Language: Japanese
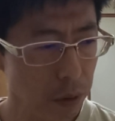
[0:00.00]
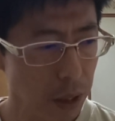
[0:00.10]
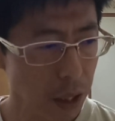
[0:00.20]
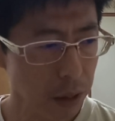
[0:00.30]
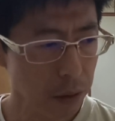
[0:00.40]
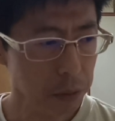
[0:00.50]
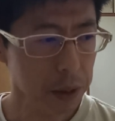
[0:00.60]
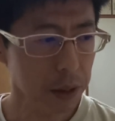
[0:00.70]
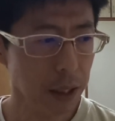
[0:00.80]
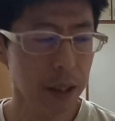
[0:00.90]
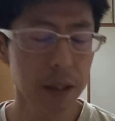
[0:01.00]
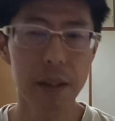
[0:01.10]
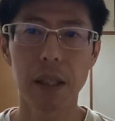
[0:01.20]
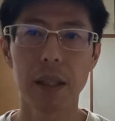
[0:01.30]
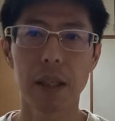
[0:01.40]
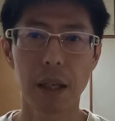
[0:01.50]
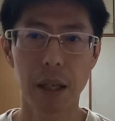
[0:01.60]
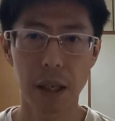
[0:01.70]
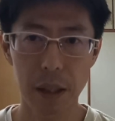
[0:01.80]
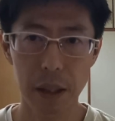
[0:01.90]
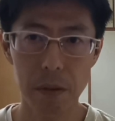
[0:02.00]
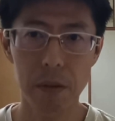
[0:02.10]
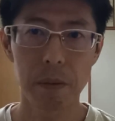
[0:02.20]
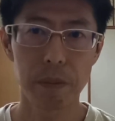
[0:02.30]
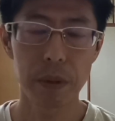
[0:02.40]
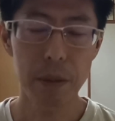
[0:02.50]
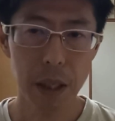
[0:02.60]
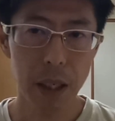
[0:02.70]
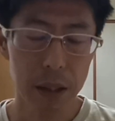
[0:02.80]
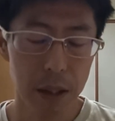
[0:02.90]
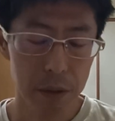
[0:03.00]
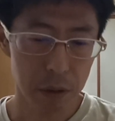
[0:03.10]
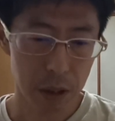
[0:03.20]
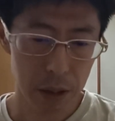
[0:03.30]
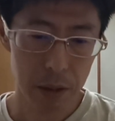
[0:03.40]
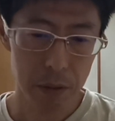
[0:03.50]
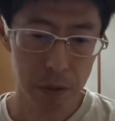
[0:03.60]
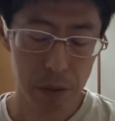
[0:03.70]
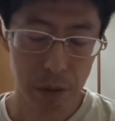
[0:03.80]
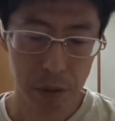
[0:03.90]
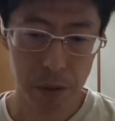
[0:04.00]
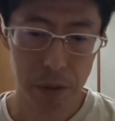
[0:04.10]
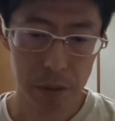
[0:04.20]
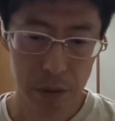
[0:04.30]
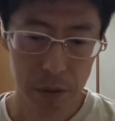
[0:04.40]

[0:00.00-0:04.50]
内容じゃないんじゃないかなと。な、まあ、相手の、相手の方を、